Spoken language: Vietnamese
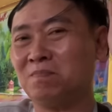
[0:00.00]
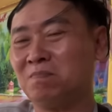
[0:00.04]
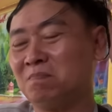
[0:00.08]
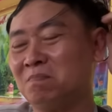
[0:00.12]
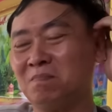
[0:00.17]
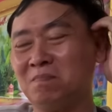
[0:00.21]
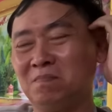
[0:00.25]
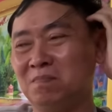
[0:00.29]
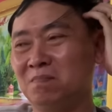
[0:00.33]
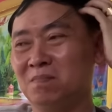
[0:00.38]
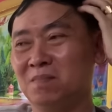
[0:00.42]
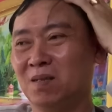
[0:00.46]
cái
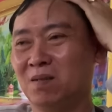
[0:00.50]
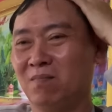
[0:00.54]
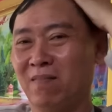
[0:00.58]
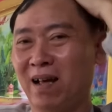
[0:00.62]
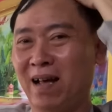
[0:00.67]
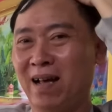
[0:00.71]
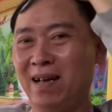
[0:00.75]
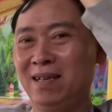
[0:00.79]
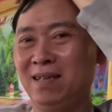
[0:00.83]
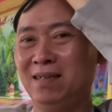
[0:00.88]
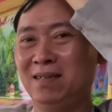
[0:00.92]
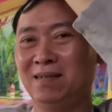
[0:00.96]

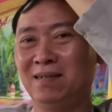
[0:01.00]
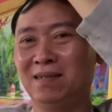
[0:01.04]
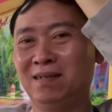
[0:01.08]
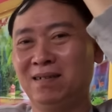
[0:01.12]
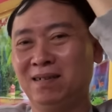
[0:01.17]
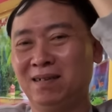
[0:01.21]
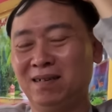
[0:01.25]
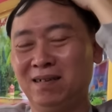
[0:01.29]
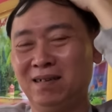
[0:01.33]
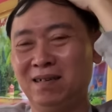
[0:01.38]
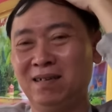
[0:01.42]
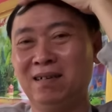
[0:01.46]
à, dạ
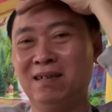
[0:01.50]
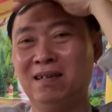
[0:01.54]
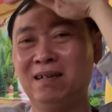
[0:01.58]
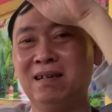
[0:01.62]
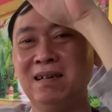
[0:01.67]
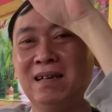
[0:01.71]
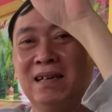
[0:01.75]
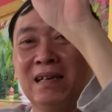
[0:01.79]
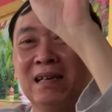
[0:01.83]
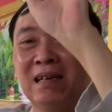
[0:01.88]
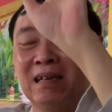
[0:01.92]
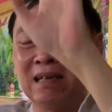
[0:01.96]

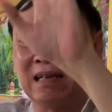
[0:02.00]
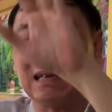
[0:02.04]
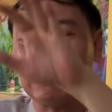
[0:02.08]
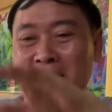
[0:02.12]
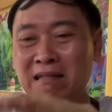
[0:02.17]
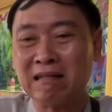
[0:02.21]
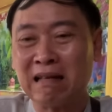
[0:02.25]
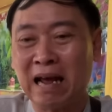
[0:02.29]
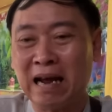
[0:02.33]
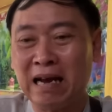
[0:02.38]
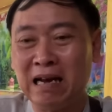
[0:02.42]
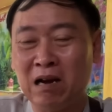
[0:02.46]

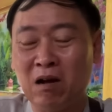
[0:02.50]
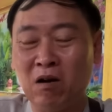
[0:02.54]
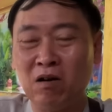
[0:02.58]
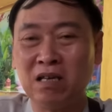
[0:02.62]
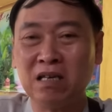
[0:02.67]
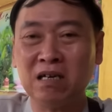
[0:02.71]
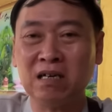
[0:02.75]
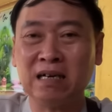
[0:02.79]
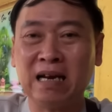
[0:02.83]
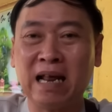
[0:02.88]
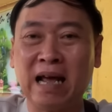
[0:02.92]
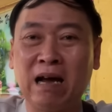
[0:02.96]
thầy nói
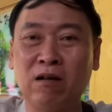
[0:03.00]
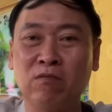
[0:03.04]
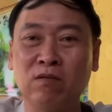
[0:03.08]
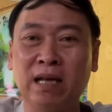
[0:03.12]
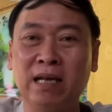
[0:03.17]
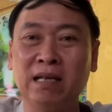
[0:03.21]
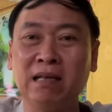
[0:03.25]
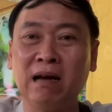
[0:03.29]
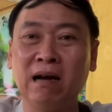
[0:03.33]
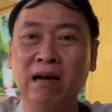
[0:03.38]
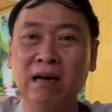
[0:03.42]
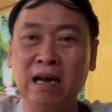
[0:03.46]
chừng nào
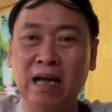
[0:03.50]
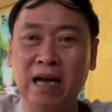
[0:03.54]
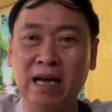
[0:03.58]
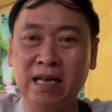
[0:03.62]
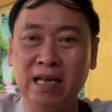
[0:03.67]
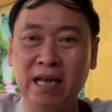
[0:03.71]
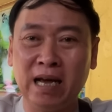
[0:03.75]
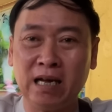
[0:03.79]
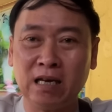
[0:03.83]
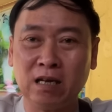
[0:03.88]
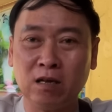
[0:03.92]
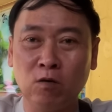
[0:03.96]
thầy trở lại
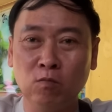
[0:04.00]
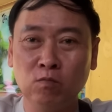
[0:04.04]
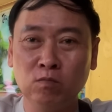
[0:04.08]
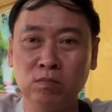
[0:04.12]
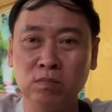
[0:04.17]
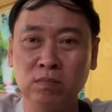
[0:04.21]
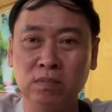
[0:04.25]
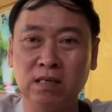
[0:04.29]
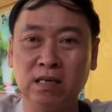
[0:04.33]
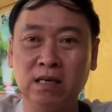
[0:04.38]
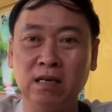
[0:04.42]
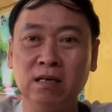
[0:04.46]
gia chung cái,
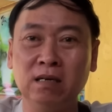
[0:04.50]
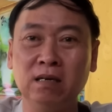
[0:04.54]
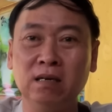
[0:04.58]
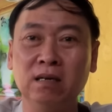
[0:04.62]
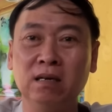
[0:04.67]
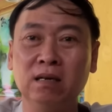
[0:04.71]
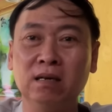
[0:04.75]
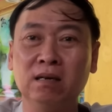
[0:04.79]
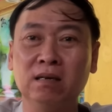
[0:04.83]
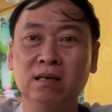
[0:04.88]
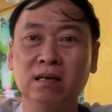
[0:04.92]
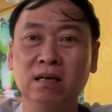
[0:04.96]
cái bóng
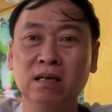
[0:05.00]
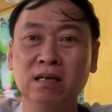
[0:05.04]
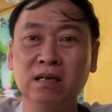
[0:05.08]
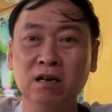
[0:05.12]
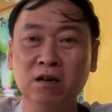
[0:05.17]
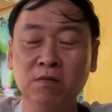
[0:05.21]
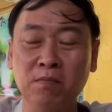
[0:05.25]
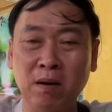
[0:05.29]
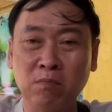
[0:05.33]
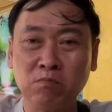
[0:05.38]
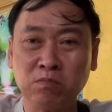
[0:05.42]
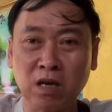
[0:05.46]
mát đó thì
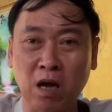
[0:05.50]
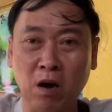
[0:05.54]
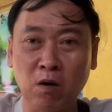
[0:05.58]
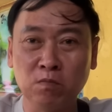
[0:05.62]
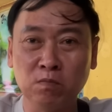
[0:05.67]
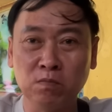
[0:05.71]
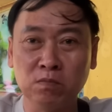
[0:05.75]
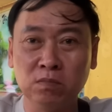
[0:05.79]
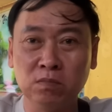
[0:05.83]
giữa bóng tùng